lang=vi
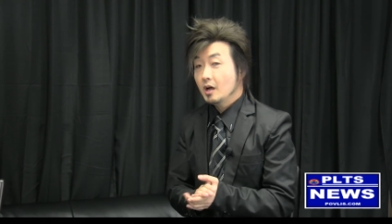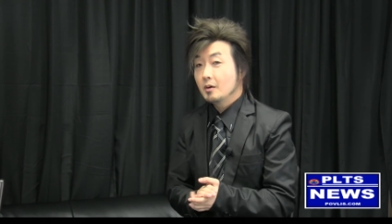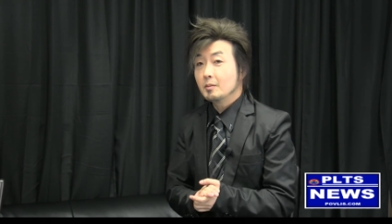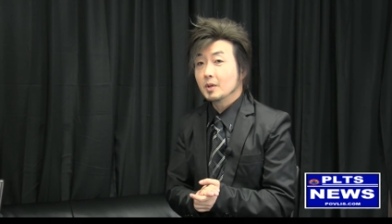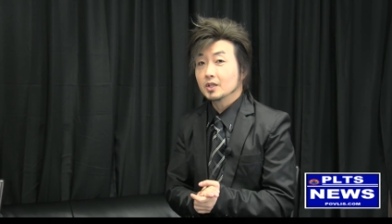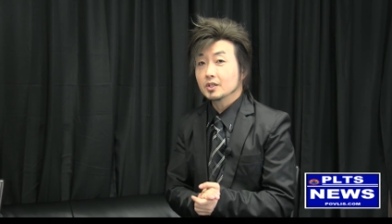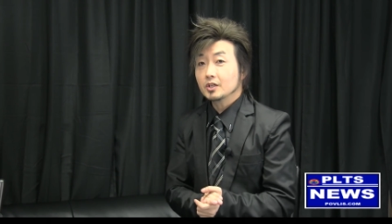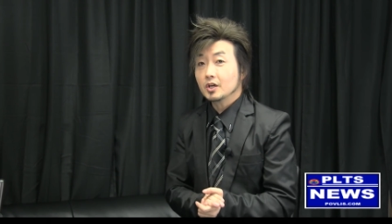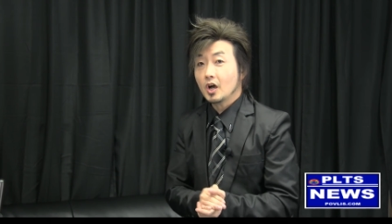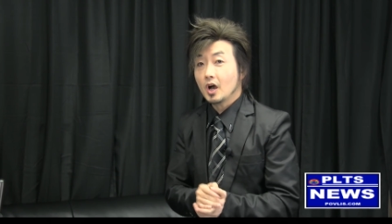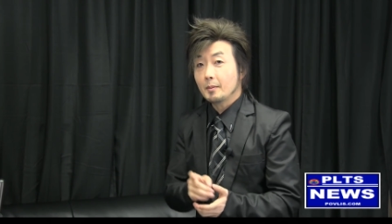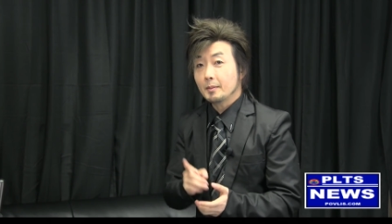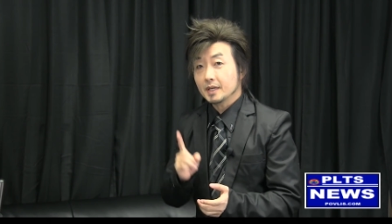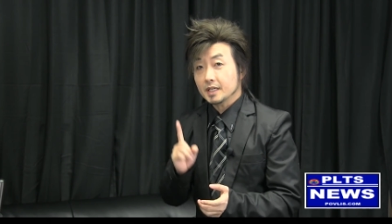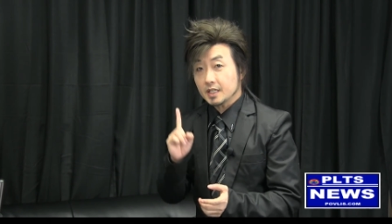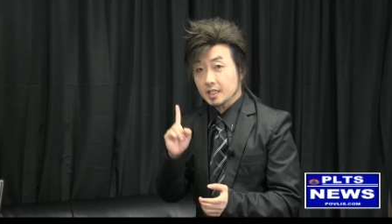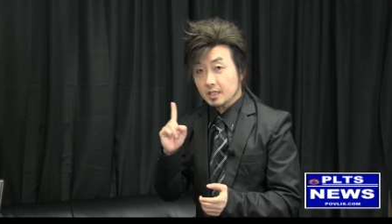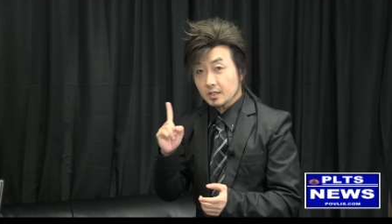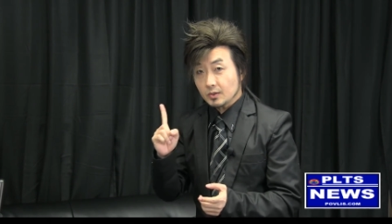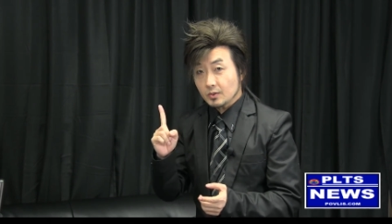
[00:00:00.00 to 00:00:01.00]
mò thì o mà
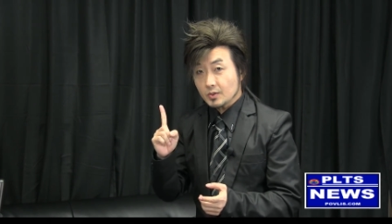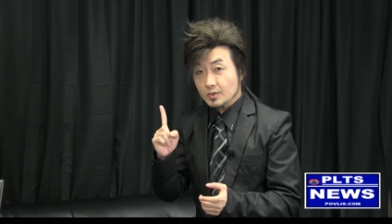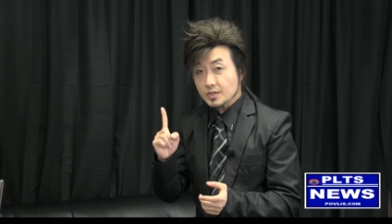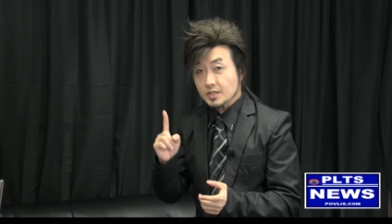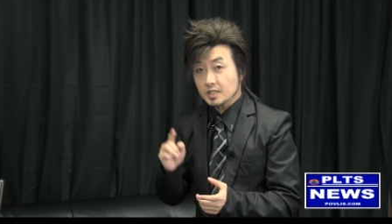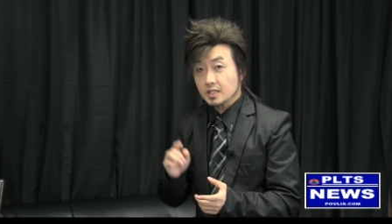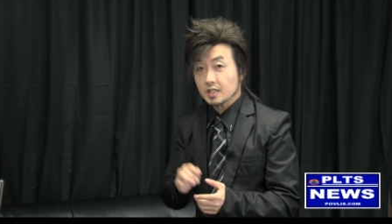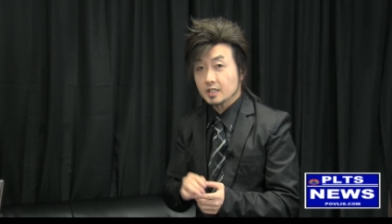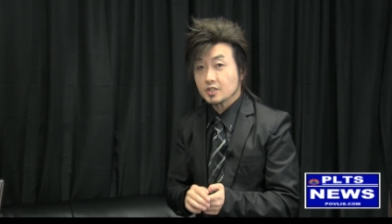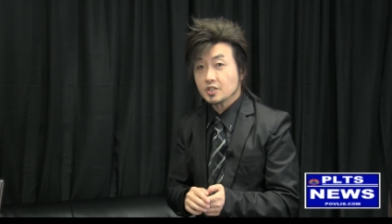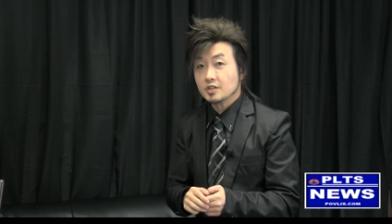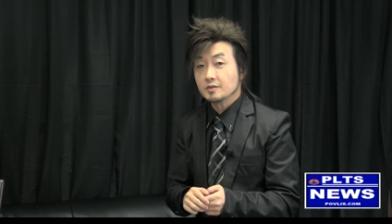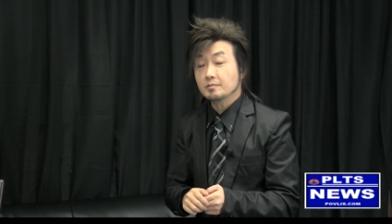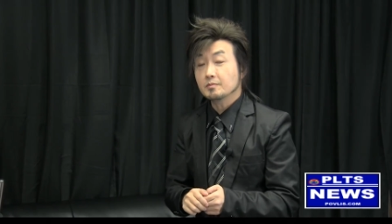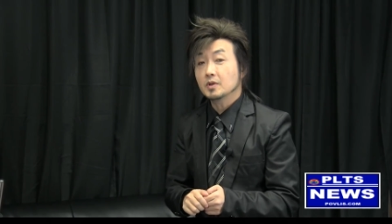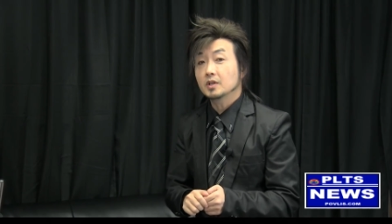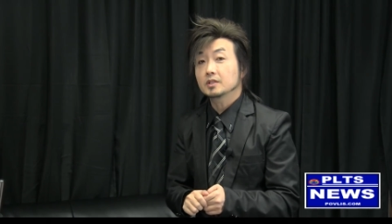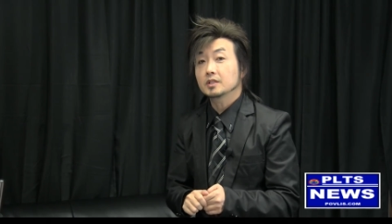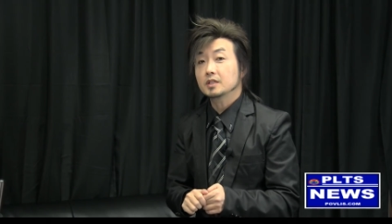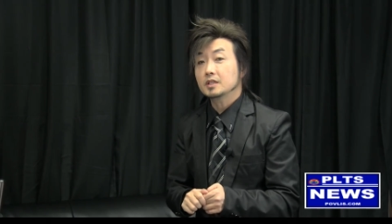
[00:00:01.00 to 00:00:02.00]
y lu sẽ thế ta chỉ
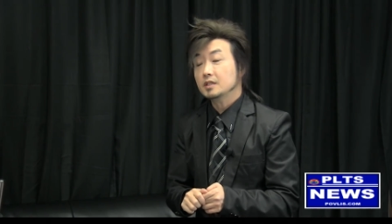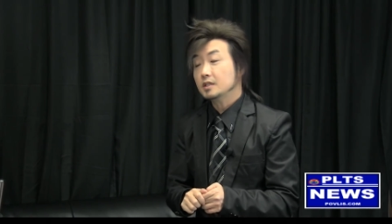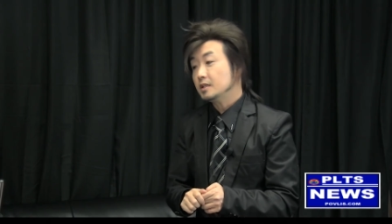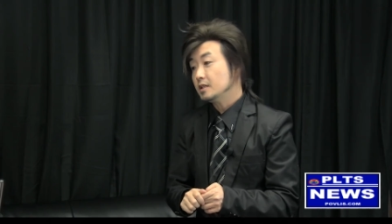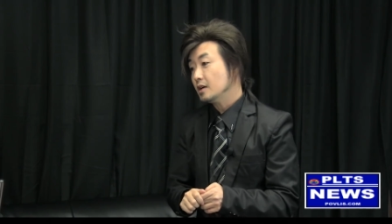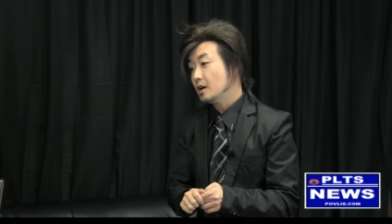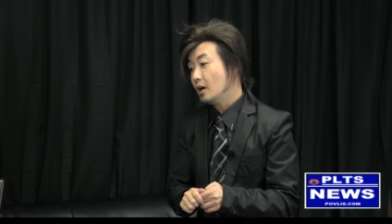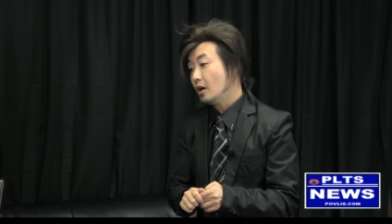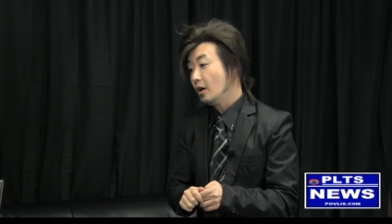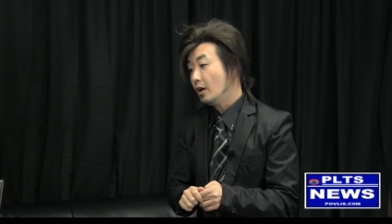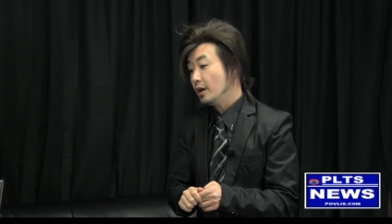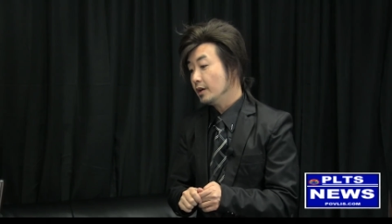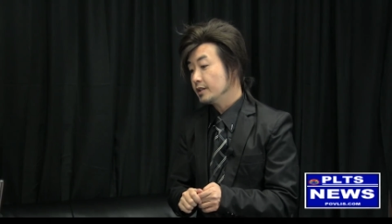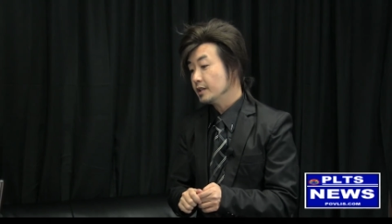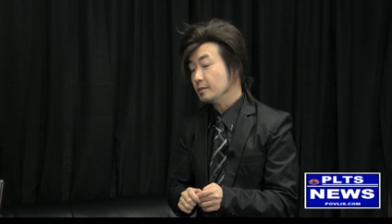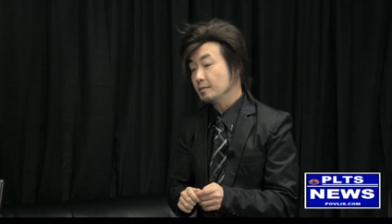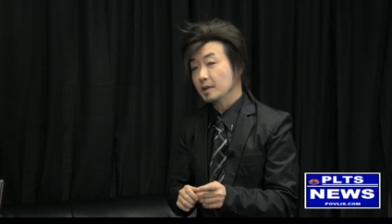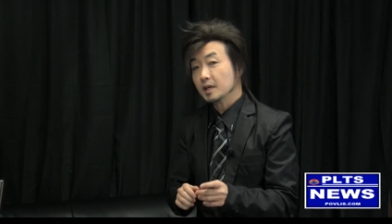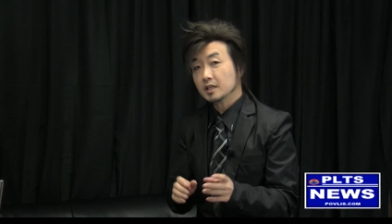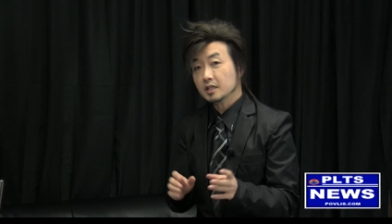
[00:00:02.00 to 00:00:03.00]
mò thì o
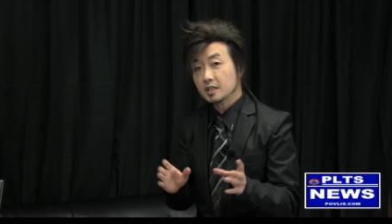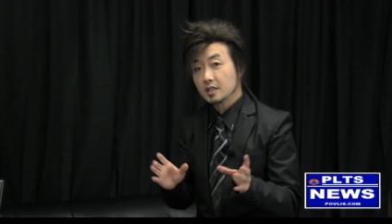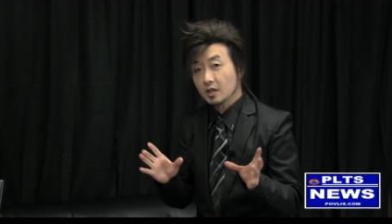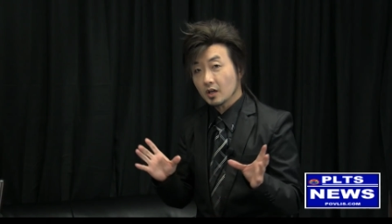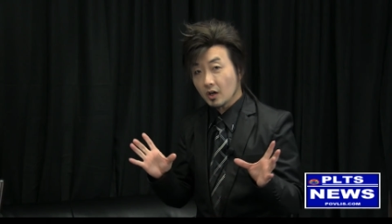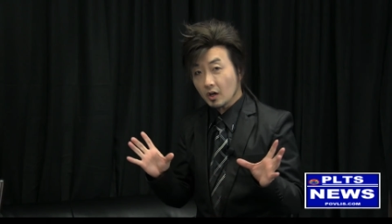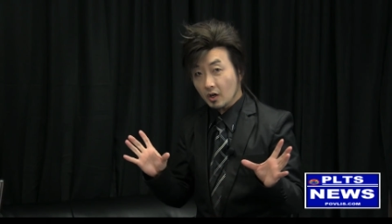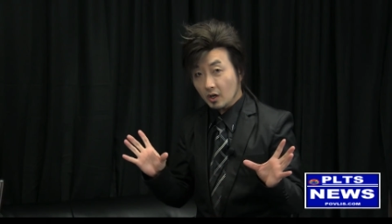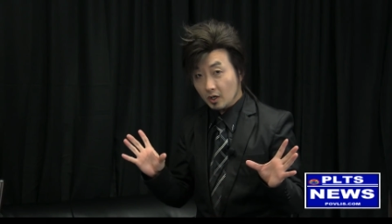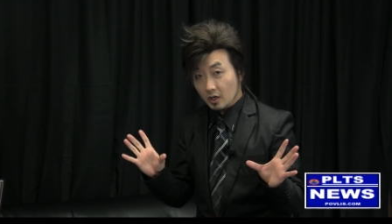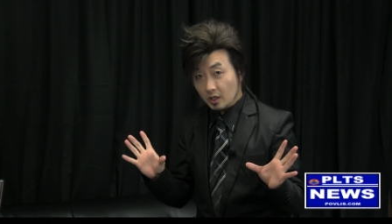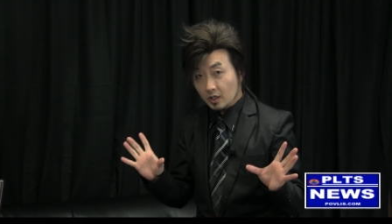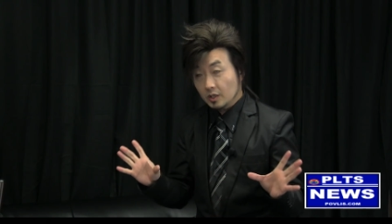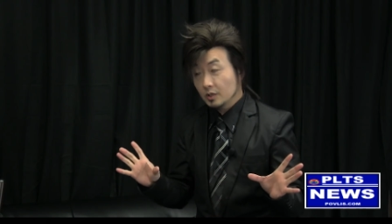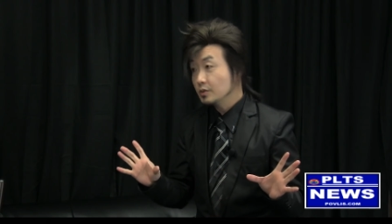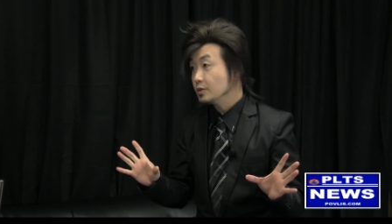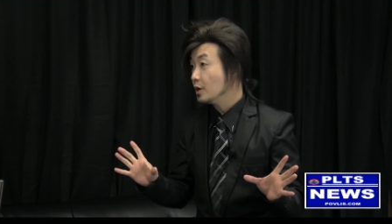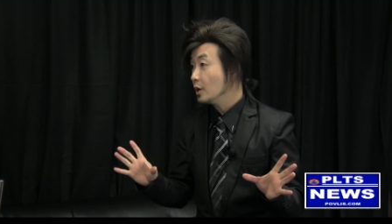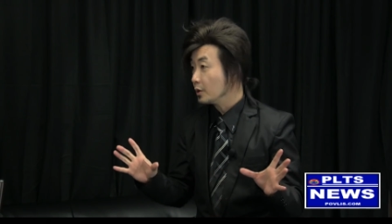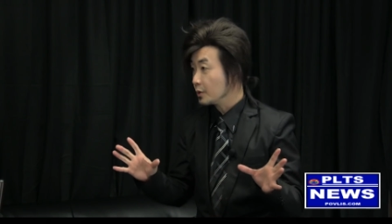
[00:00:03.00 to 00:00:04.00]
chỉ biết khi o
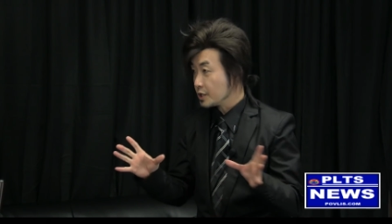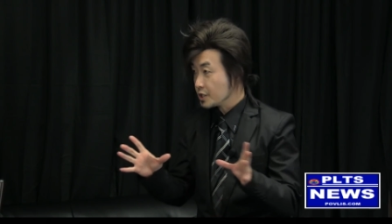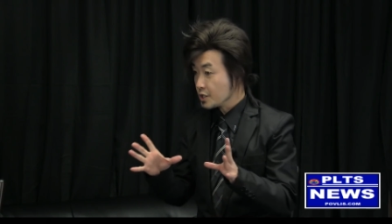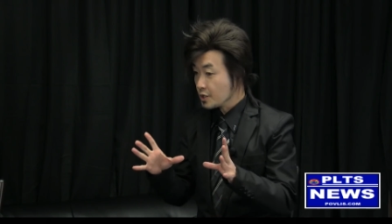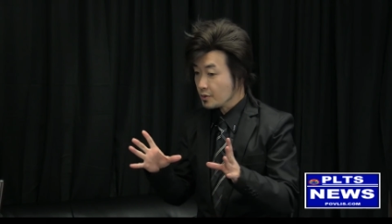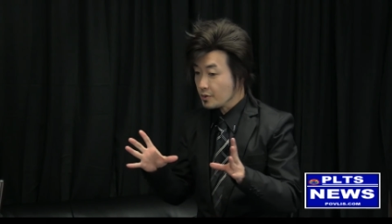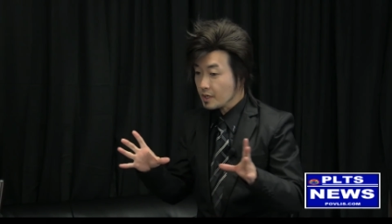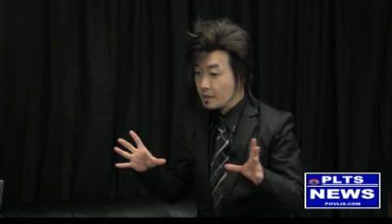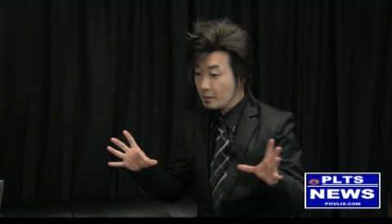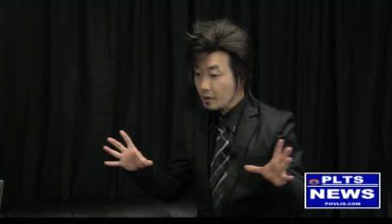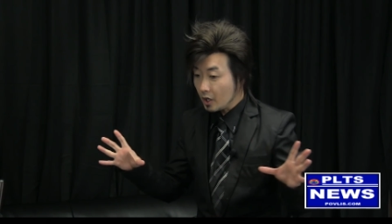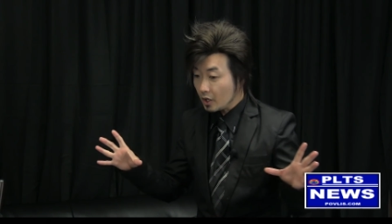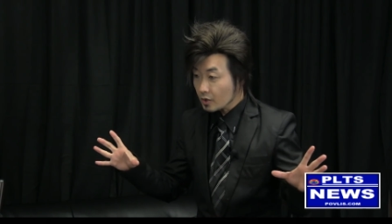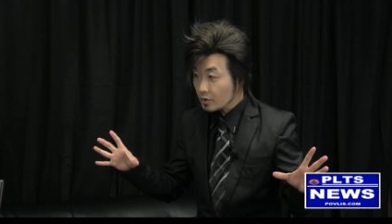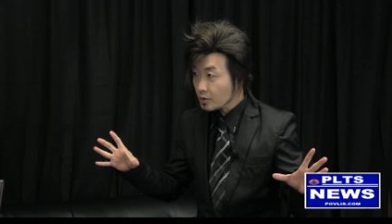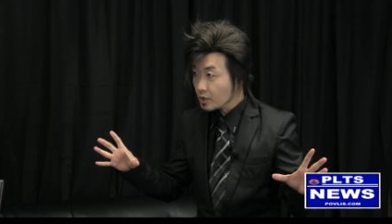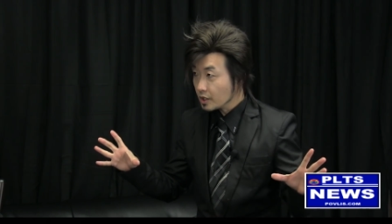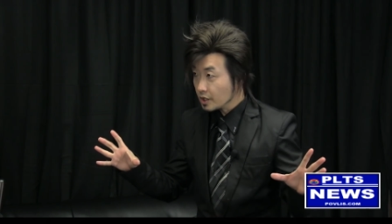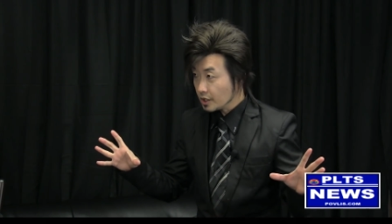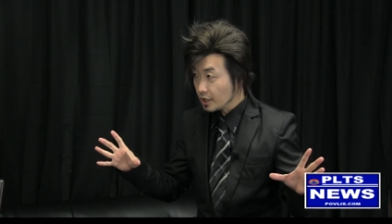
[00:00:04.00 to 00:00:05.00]
lu auditorium o
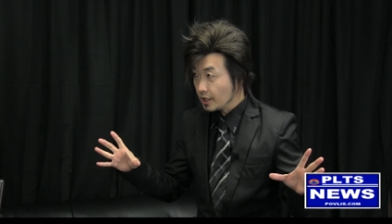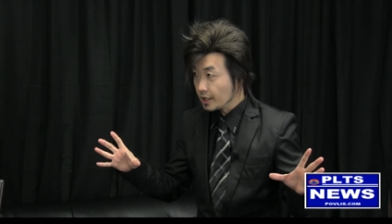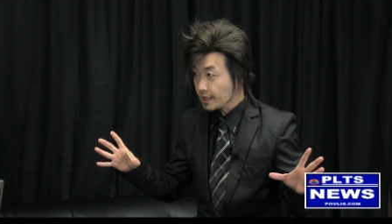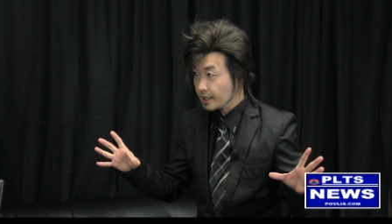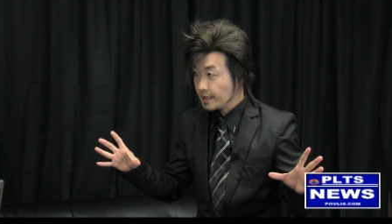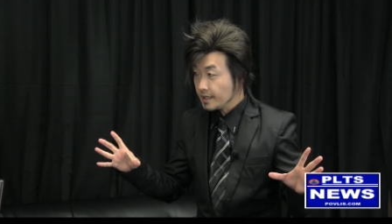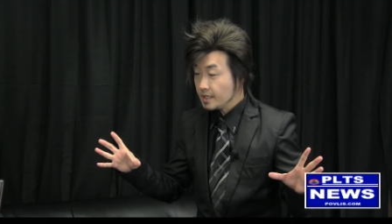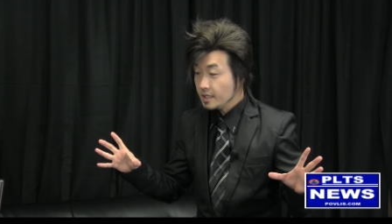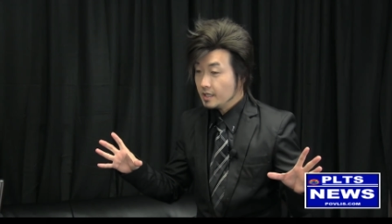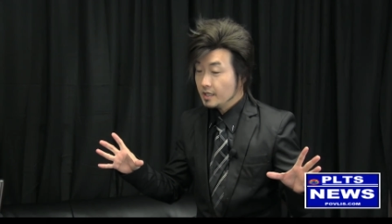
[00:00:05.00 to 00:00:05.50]
lu lo lo ra